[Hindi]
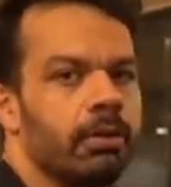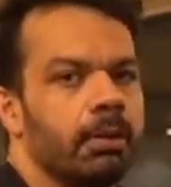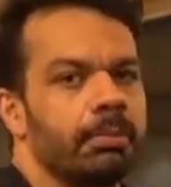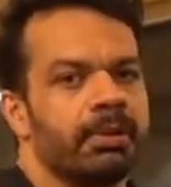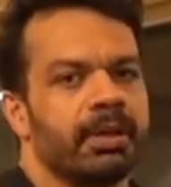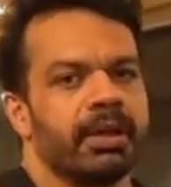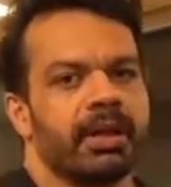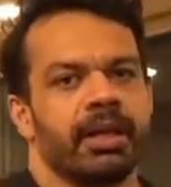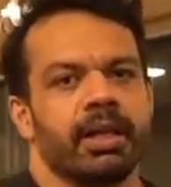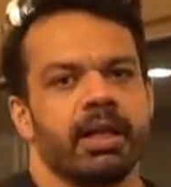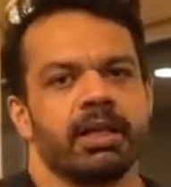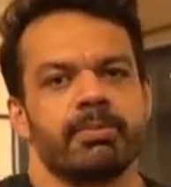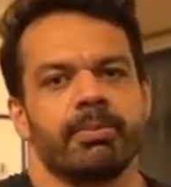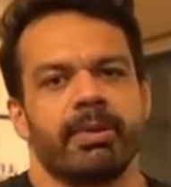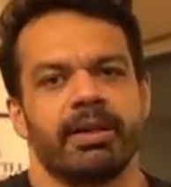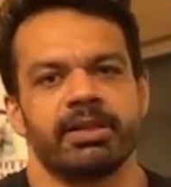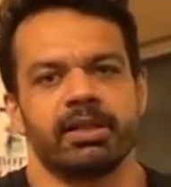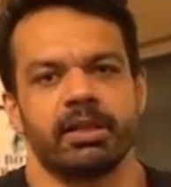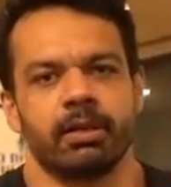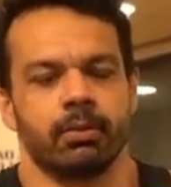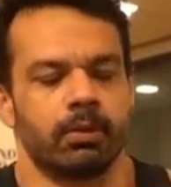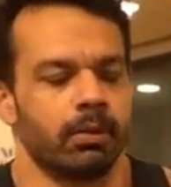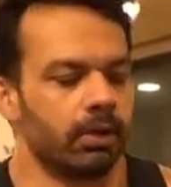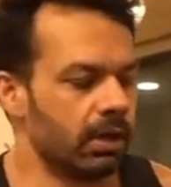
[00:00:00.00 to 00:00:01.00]
लीस्ट
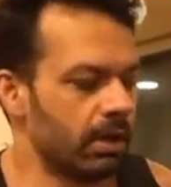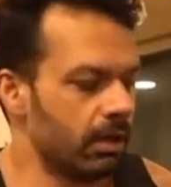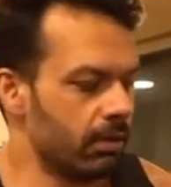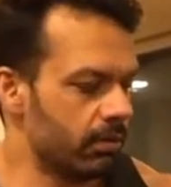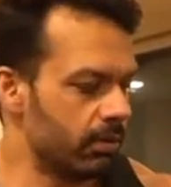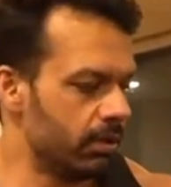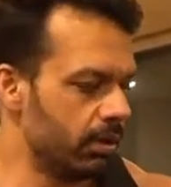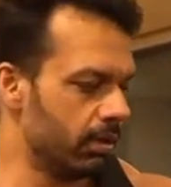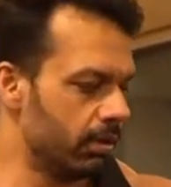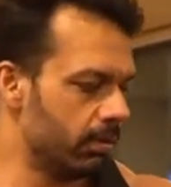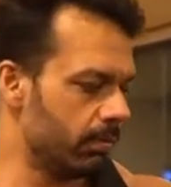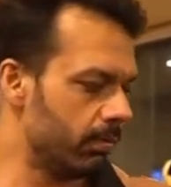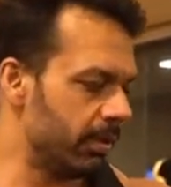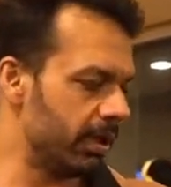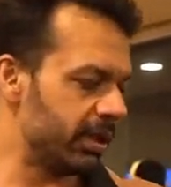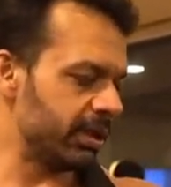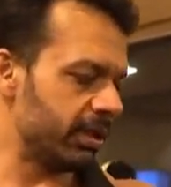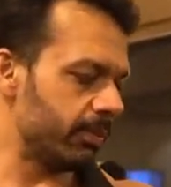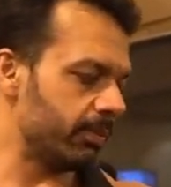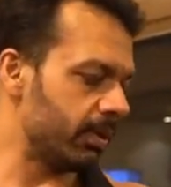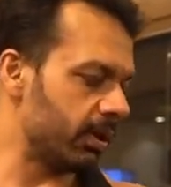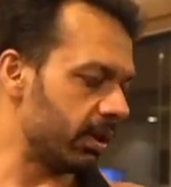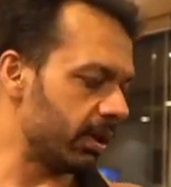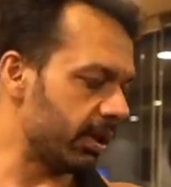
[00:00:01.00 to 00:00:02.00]
एट लीस्ट ऑन टी
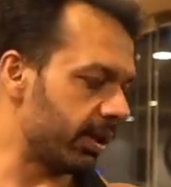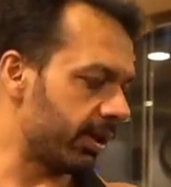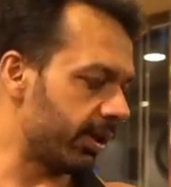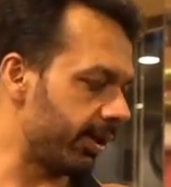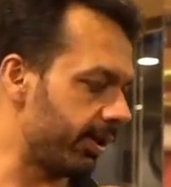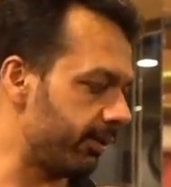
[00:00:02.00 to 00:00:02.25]
आर टी